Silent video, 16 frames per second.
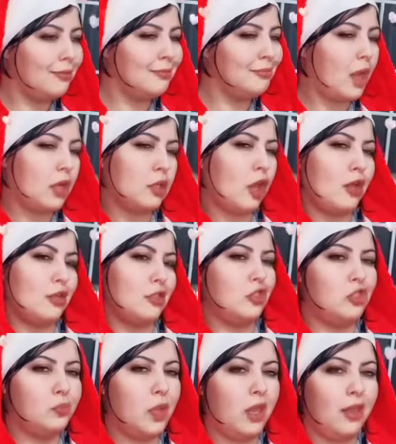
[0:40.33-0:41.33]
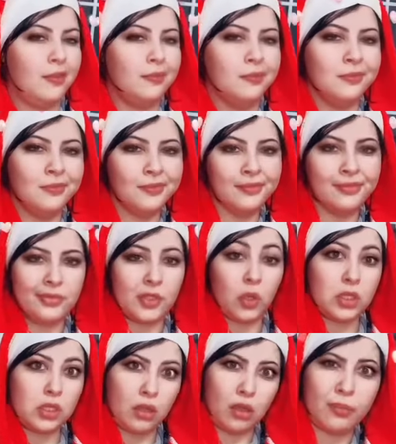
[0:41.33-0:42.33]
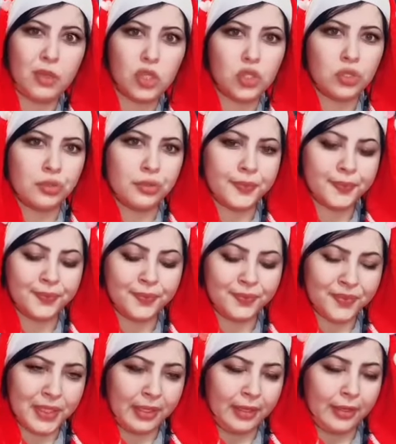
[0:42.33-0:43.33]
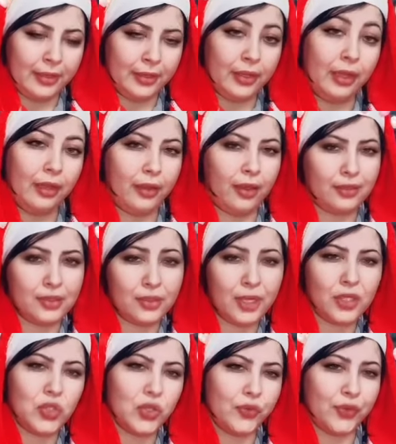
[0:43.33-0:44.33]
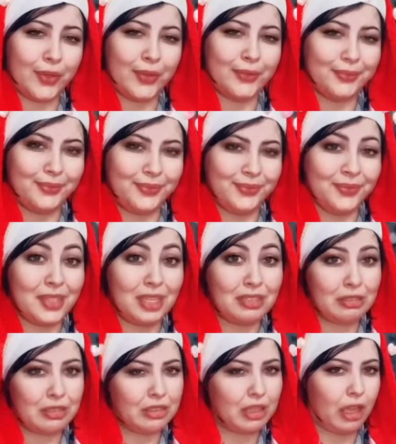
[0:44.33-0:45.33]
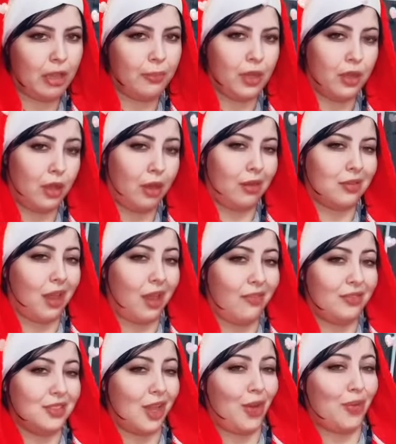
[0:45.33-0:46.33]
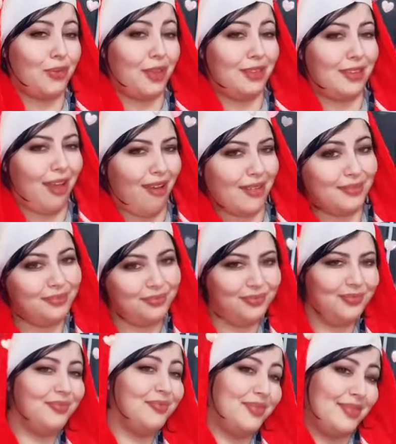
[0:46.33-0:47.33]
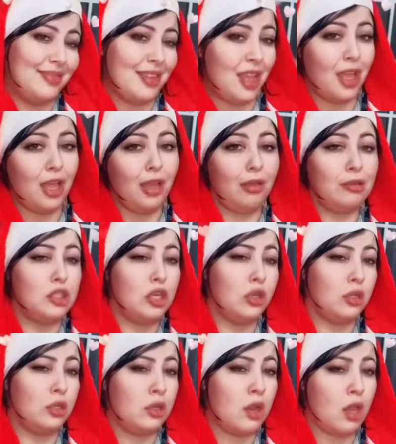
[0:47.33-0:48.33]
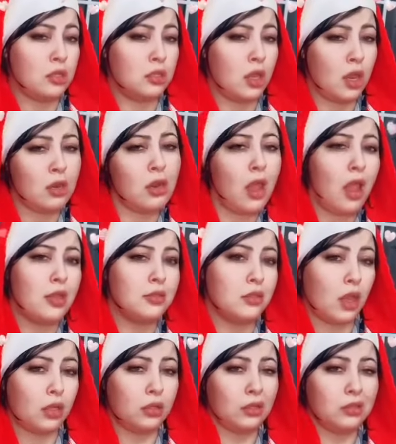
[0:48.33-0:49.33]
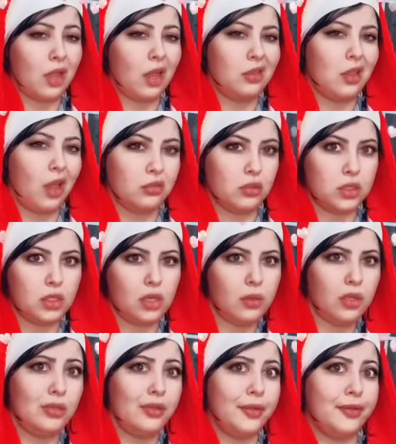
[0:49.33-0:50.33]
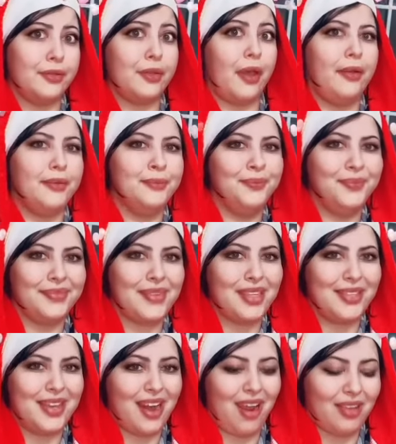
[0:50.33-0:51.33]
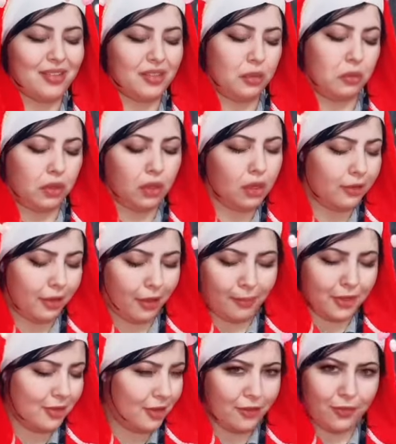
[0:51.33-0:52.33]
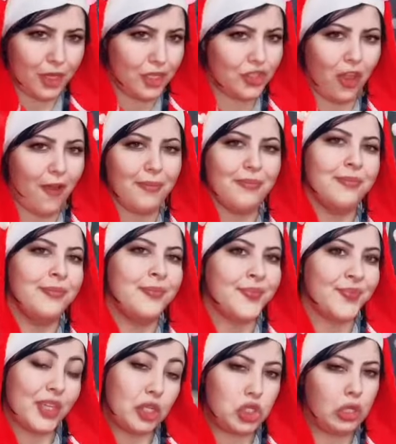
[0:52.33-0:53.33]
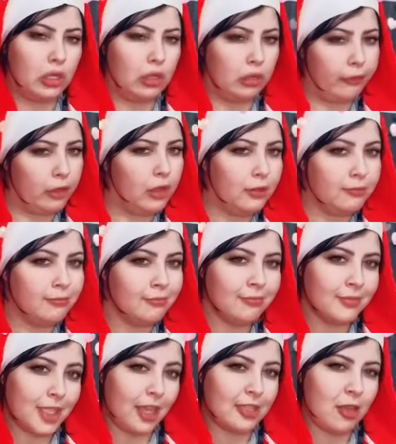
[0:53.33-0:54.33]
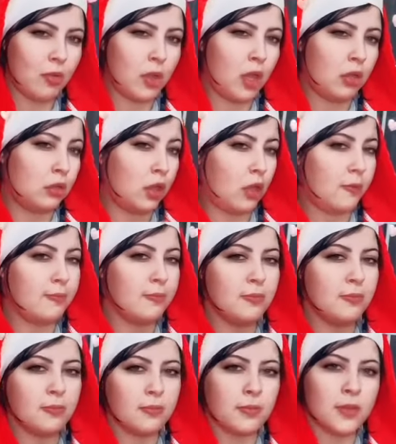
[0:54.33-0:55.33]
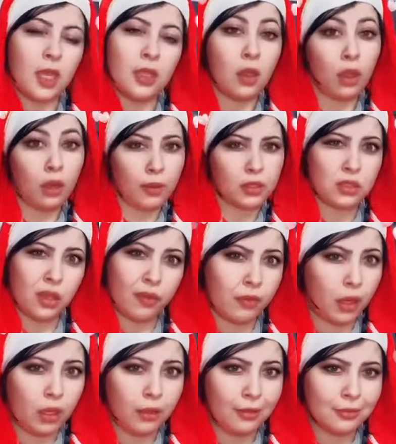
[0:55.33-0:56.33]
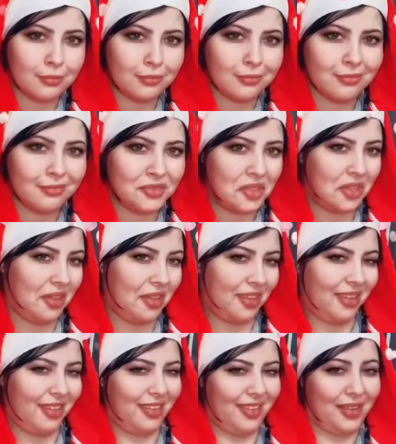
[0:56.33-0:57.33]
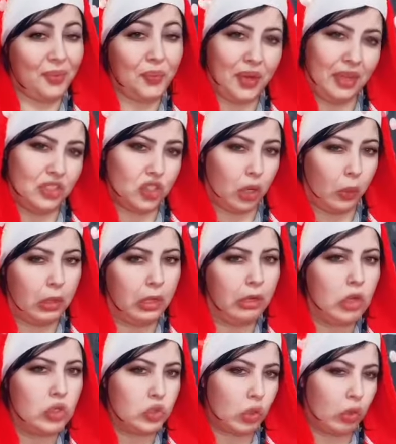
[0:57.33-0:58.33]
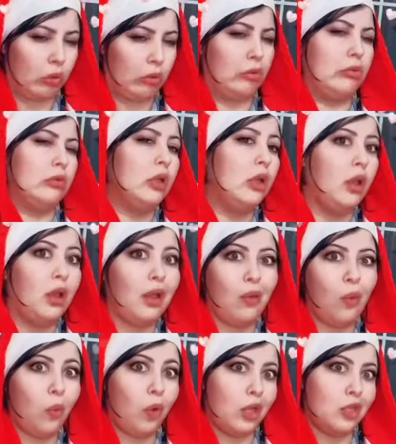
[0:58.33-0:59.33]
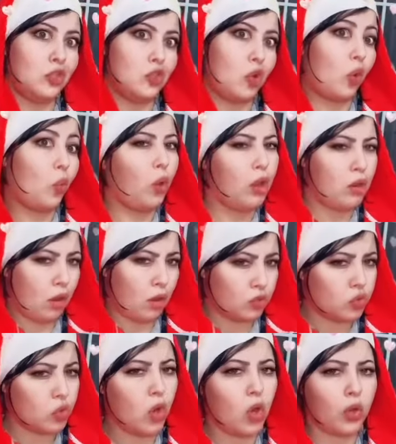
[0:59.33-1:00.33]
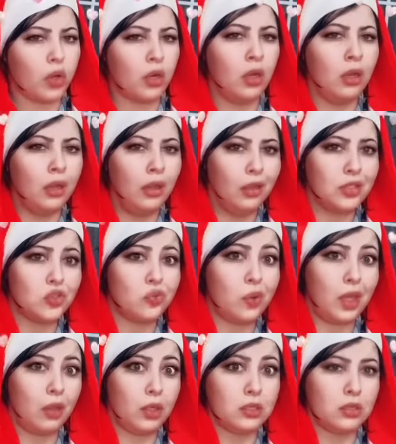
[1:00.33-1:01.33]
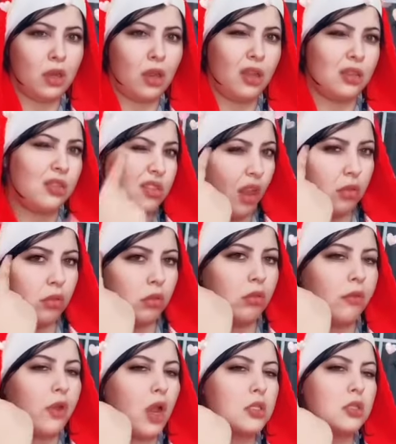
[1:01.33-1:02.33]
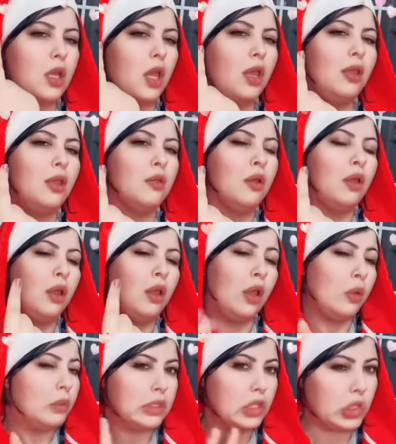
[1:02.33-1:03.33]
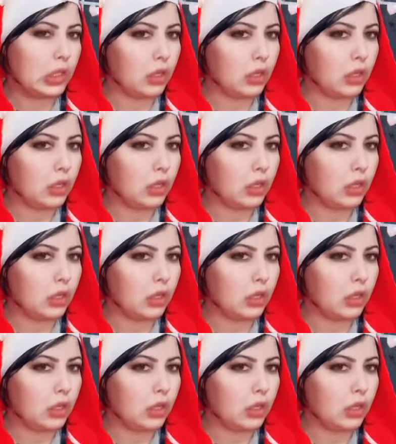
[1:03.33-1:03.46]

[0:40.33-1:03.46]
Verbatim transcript: ما نعتقكش بيه او تكمش ايوا انتم تشوفوا واحد الصقع البارح طاح زهرو فيا خارجه كي الناس يا الناس غادي نتقدر نتقدى نتقدق وحاضره راسي وغادي ندري ويشه كلشي عرفني عتا وعدني إيه، قالك لك يخطفني ايه هو يجر وانا نجر هو يجر وانا نجر شويه يدير لي الطن في راسي قلت اجي